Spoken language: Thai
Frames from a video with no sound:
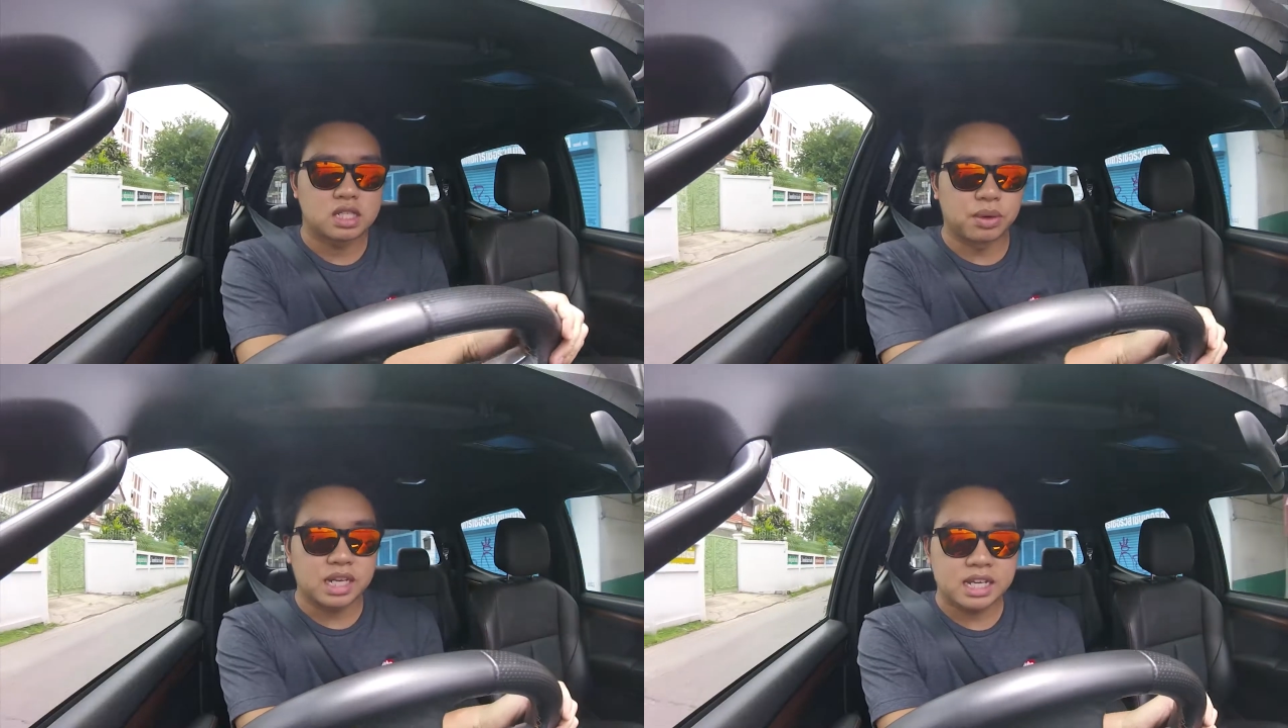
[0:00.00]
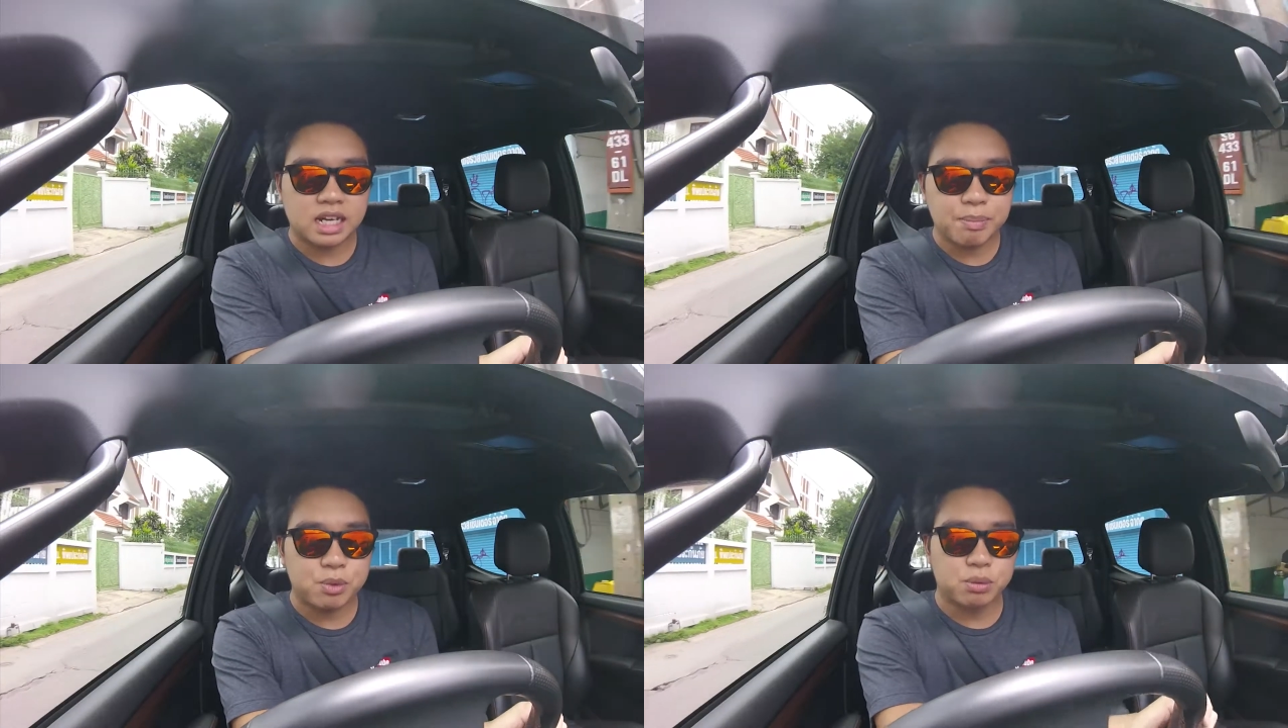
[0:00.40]
สวัสดี
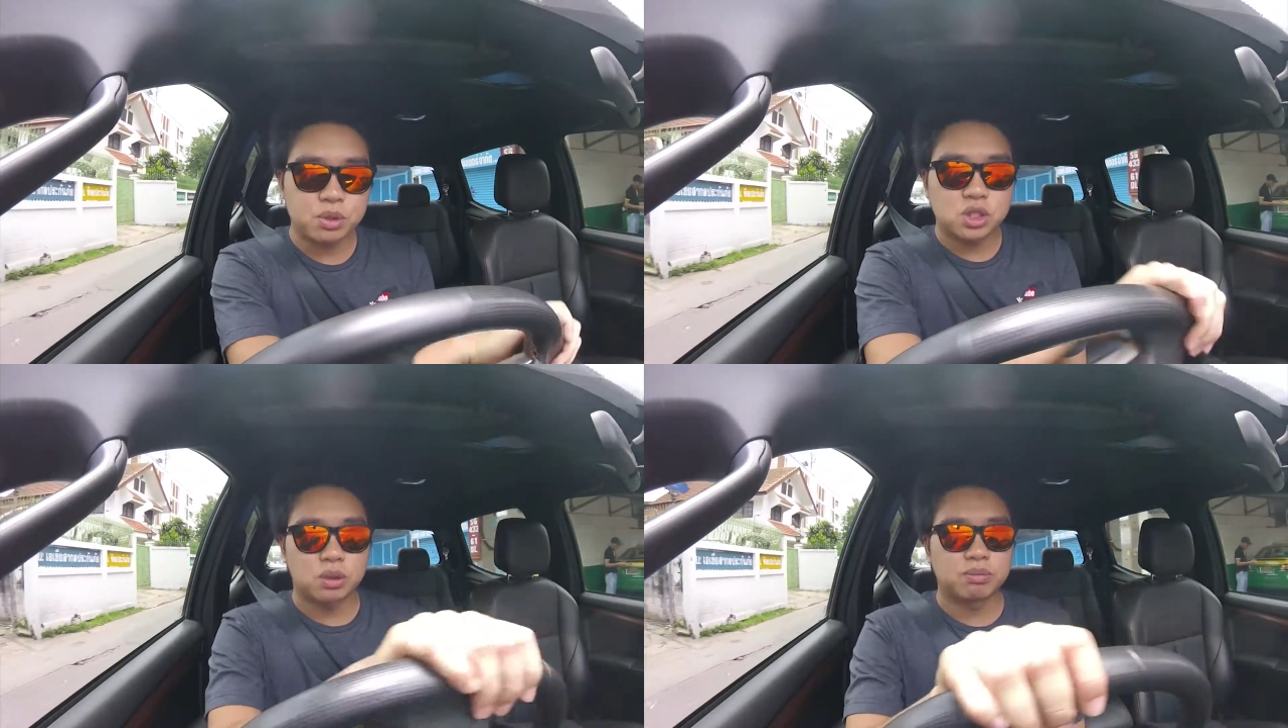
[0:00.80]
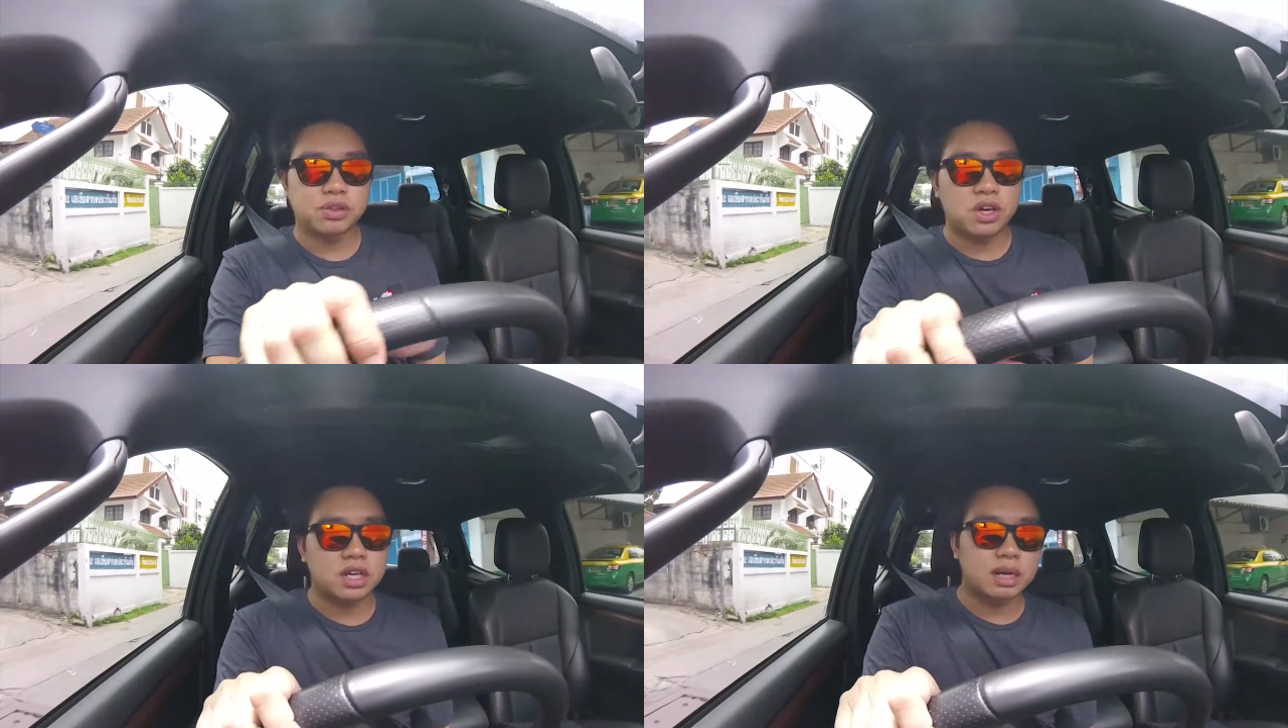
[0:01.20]
ครับ คุณผู้ชม
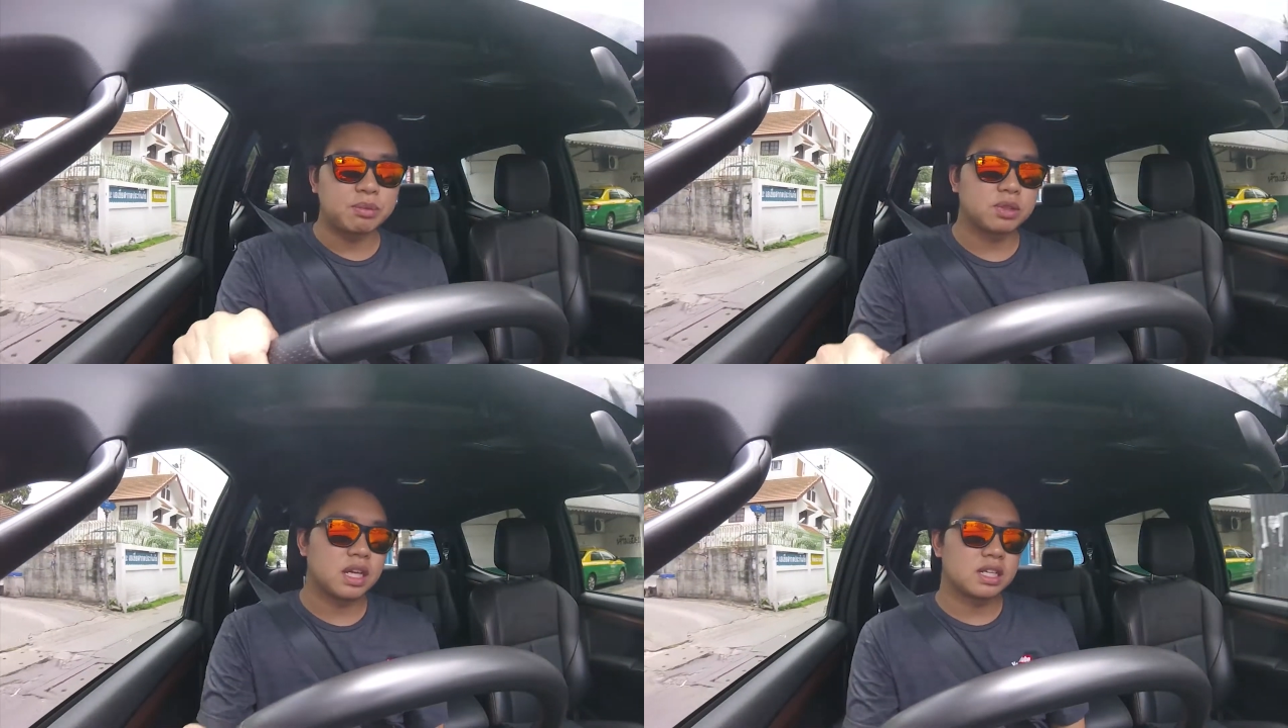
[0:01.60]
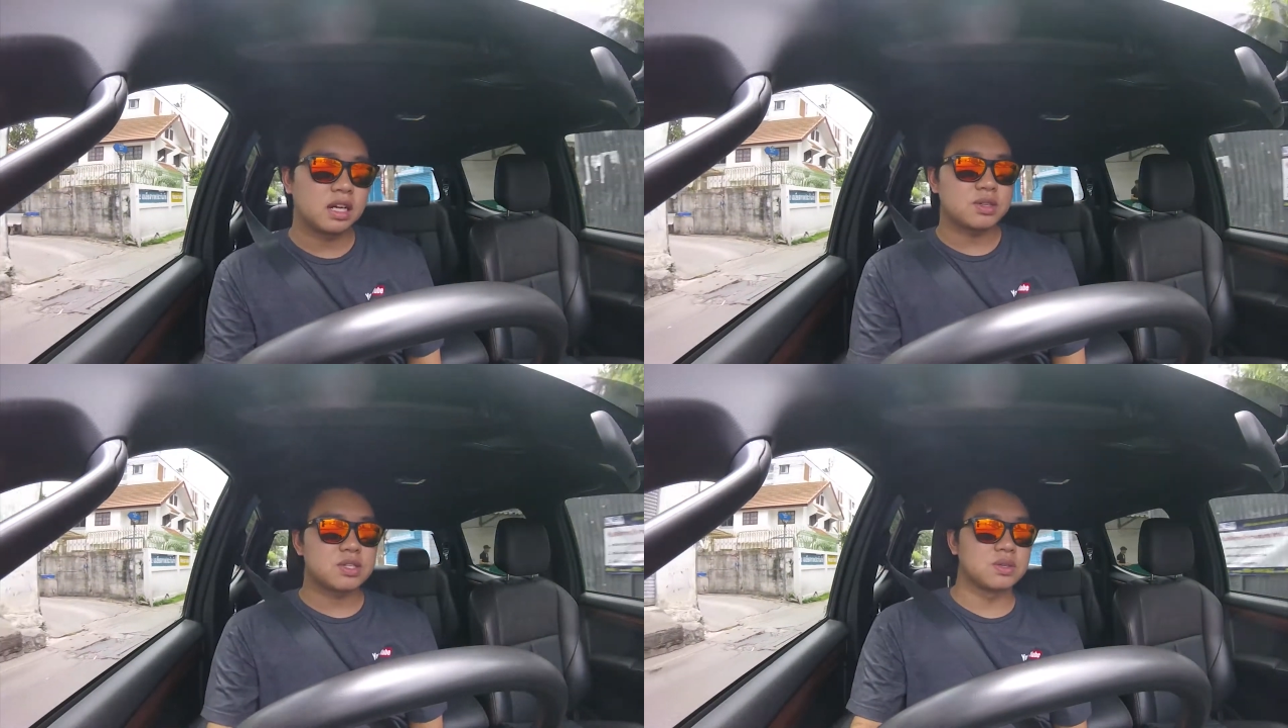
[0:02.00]
ต้อนรับทุกท่าน
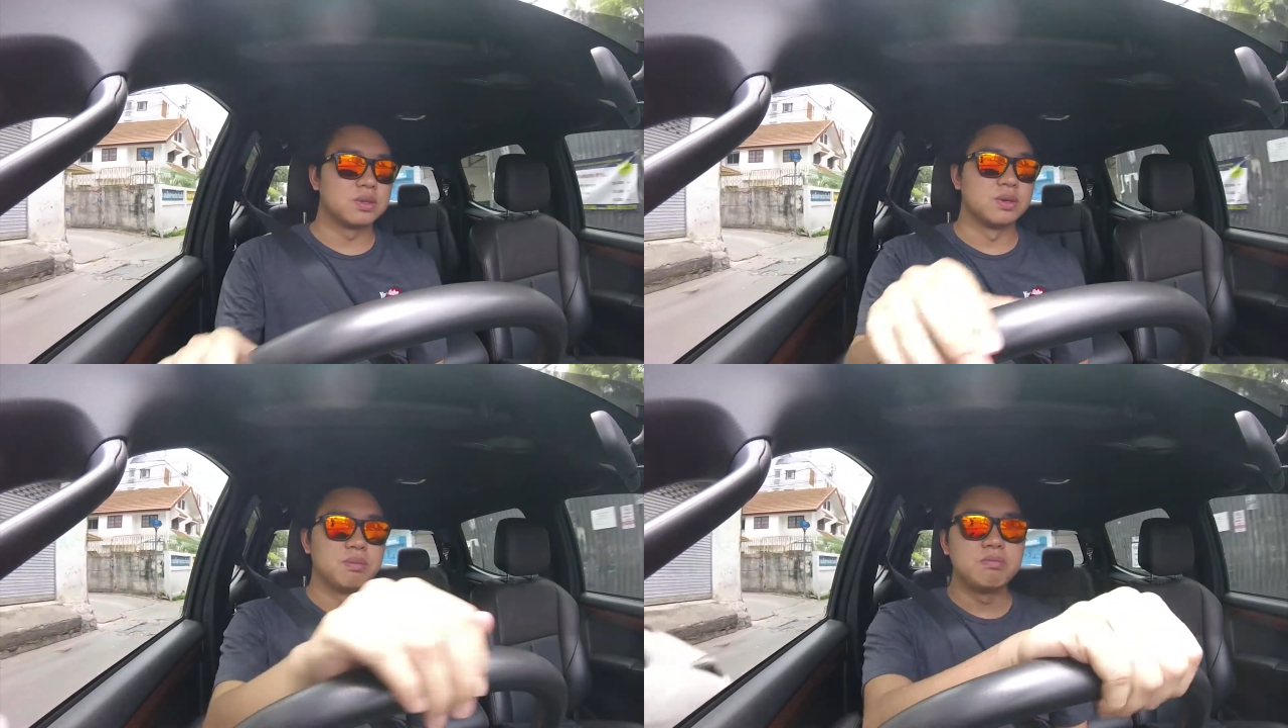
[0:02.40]
เข้าสู่